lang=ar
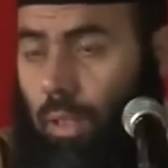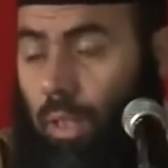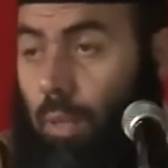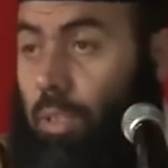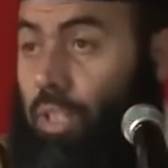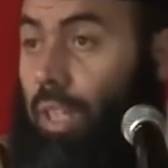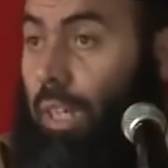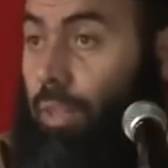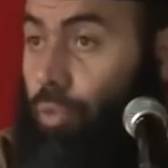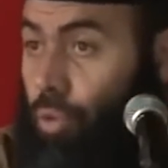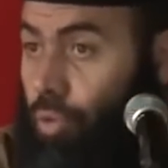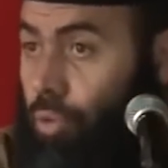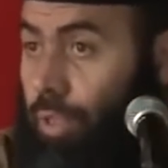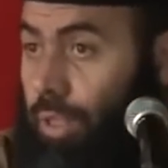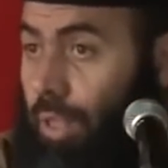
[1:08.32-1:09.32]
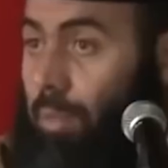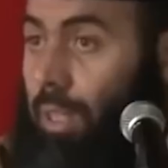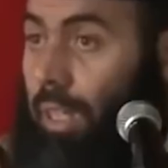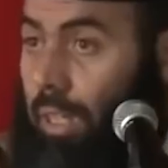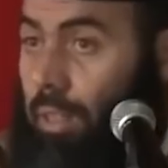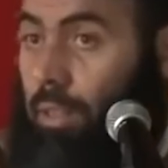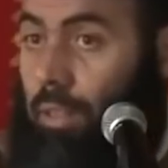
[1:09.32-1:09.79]
باش نعرفوا ريوسنا
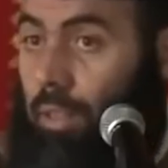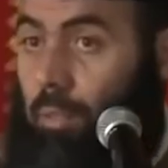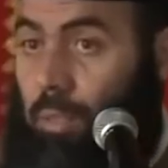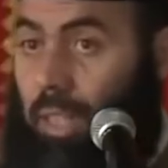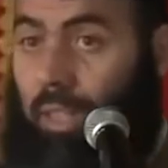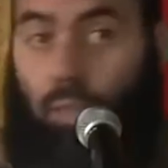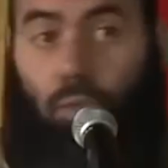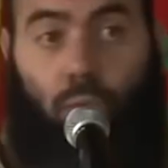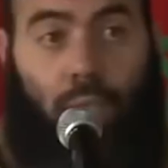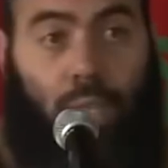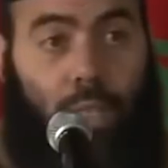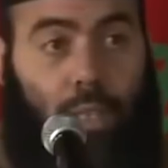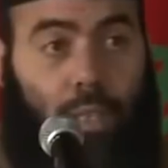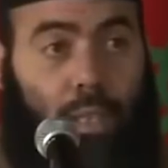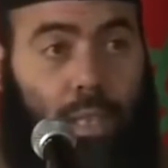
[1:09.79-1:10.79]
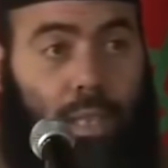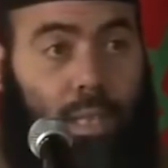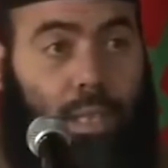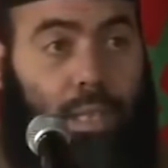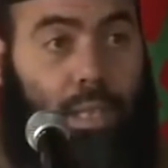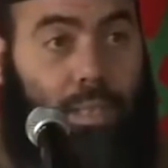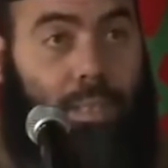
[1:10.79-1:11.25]
ملي كان ملي كنقول راه
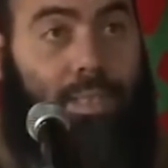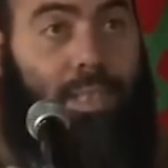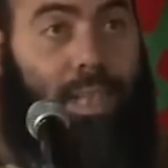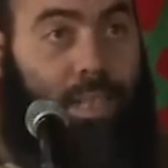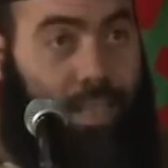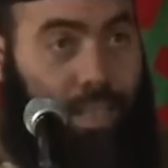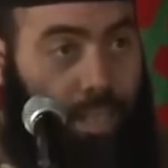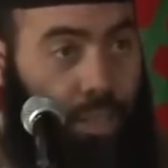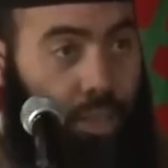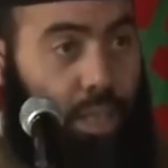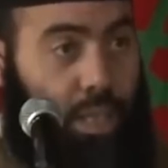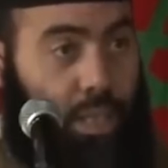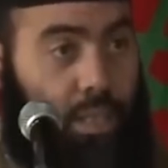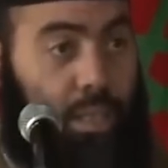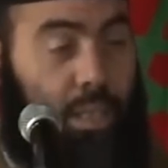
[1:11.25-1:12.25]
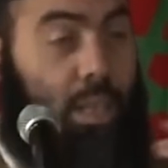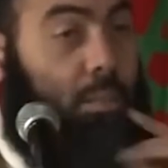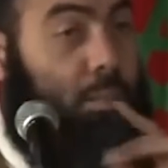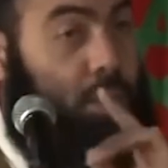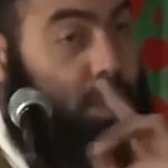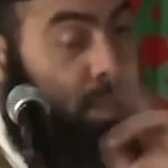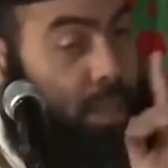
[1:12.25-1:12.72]
راه را الصهد اللي جاي راه
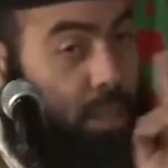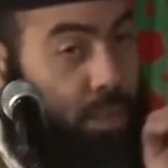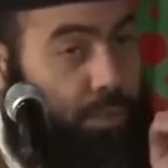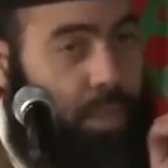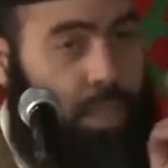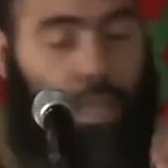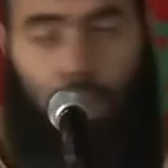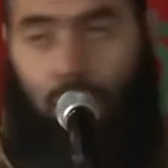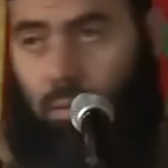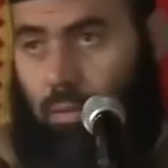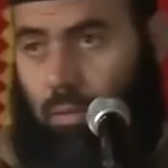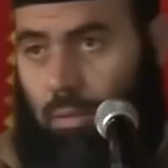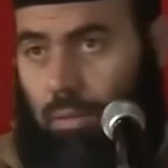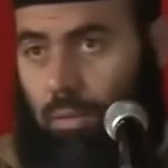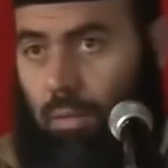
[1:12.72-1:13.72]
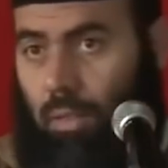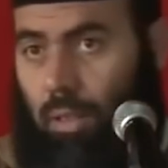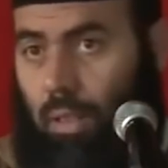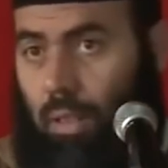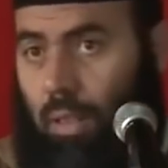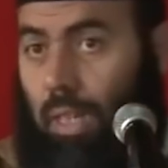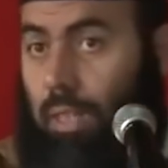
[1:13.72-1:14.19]
ماشي ديال التفليه
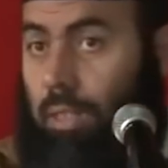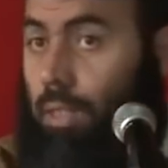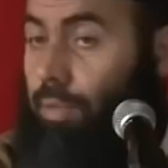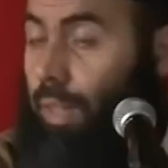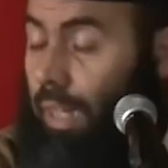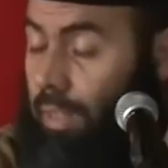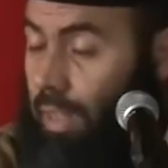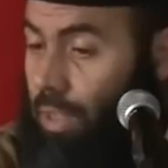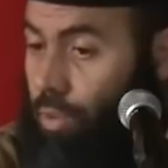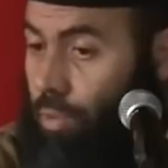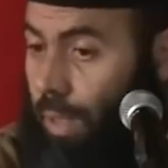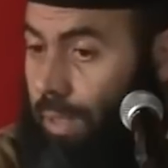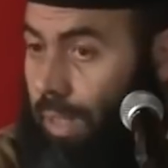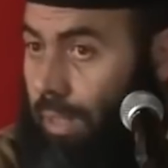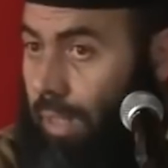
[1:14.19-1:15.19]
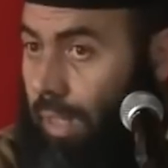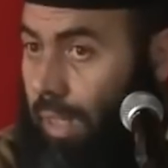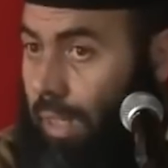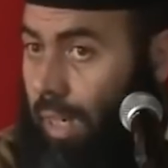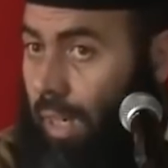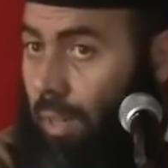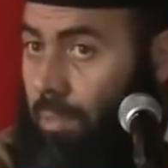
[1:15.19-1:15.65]
ارتفعت اصوات عندك
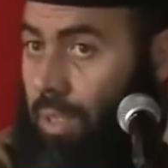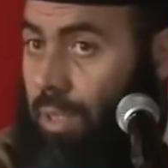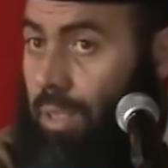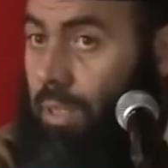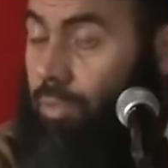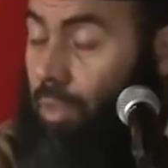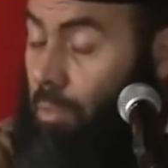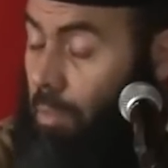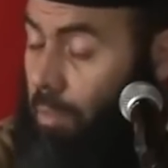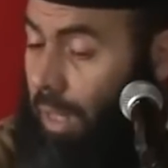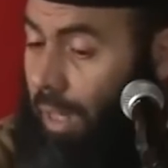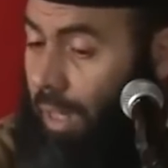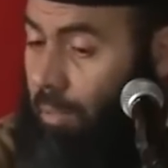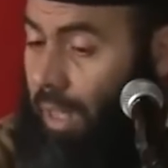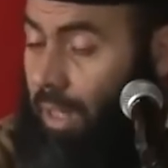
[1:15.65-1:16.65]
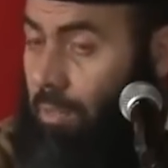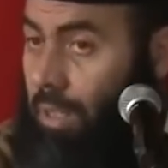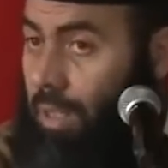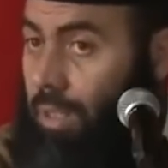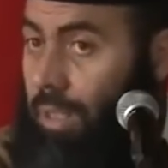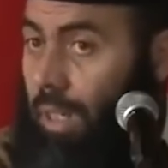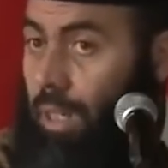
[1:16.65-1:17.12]
هنا نعم سيدي في المملكه
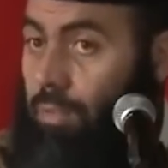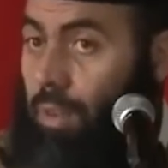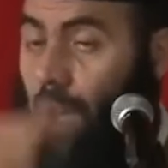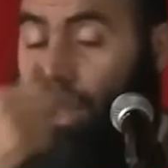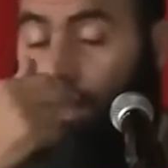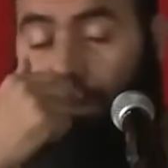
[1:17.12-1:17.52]
المغربيه الشريفه